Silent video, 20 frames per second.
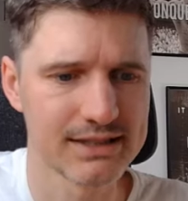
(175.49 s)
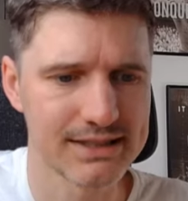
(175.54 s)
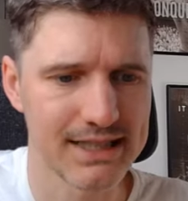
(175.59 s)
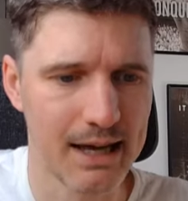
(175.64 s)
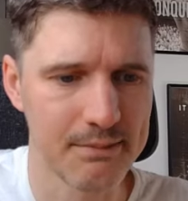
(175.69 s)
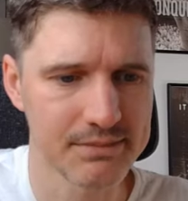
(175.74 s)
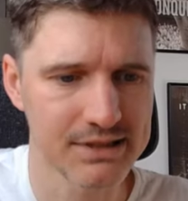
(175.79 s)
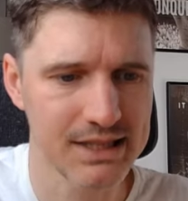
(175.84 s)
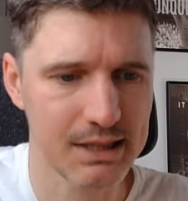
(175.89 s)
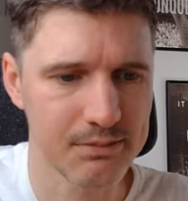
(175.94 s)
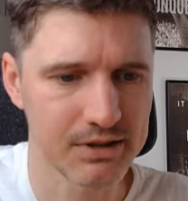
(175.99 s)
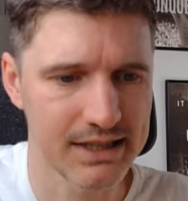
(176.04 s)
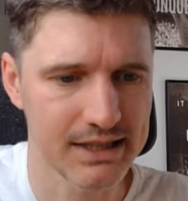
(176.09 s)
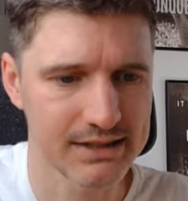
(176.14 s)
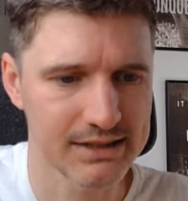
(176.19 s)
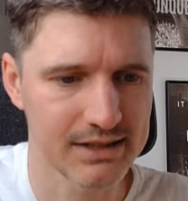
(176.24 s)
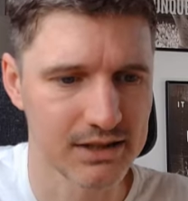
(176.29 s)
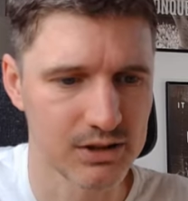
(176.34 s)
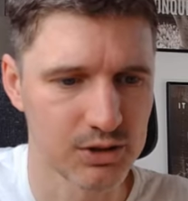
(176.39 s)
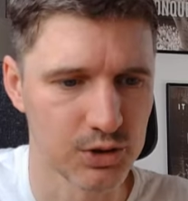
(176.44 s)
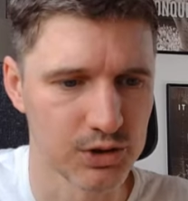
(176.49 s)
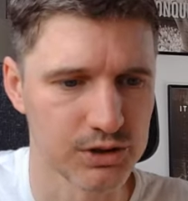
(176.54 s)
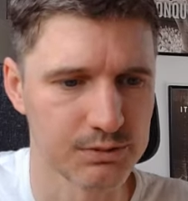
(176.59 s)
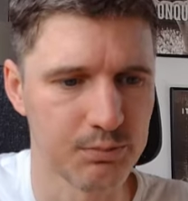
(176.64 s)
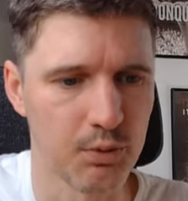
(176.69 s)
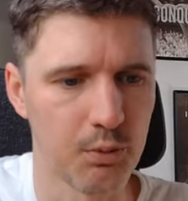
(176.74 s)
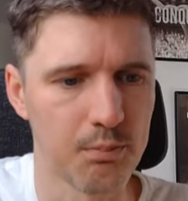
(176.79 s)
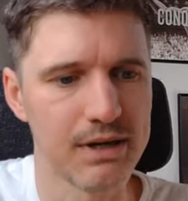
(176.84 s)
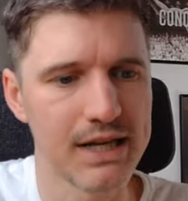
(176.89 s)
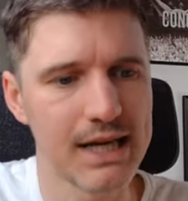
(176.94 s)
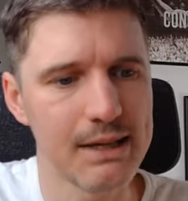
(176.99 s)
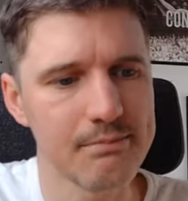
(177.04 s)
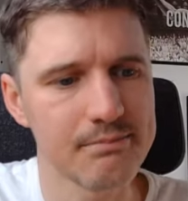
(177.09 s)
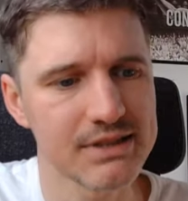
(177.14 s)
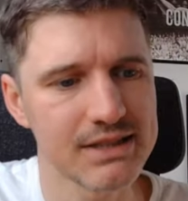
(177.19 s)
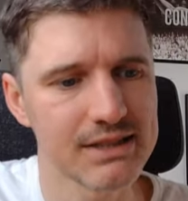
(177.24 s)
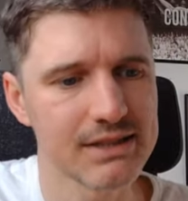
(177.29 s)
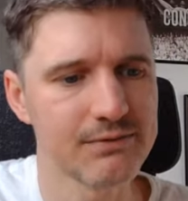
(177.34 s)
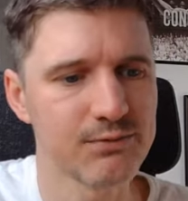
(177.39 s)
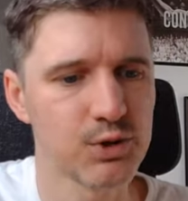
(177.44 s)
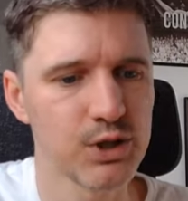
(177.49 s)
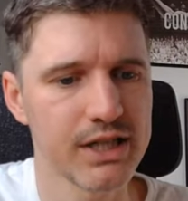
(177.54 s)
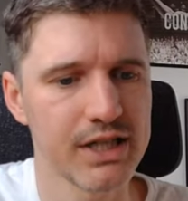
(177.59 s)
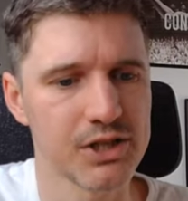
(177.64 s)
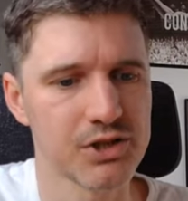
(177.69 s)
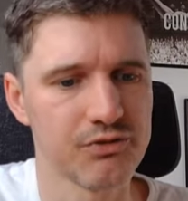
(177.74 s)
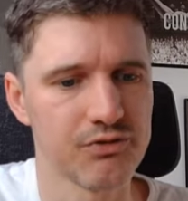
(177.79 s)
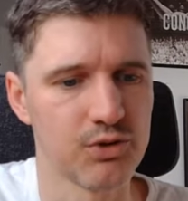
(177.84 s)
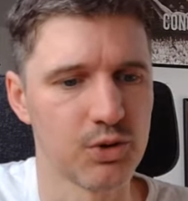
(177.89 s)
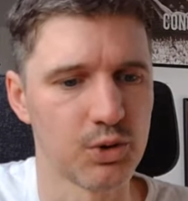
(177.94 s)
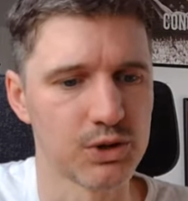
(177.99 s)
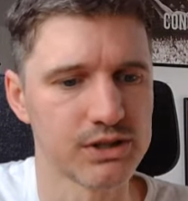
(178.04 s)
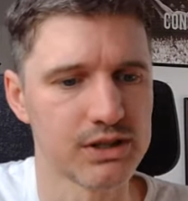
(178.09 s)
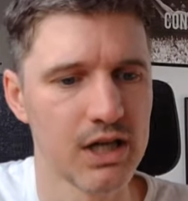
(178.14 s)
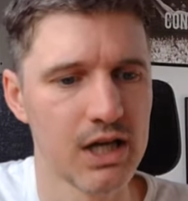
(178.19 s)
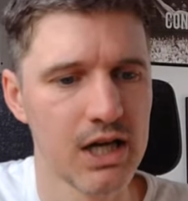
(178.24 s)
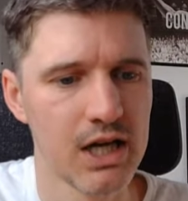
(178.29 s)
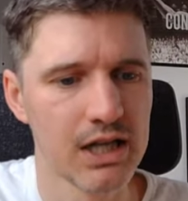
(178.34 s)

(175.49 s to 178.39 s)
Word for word: Sie haben es aber jetzt gekürzt. Problem sind die Free Cash Flows.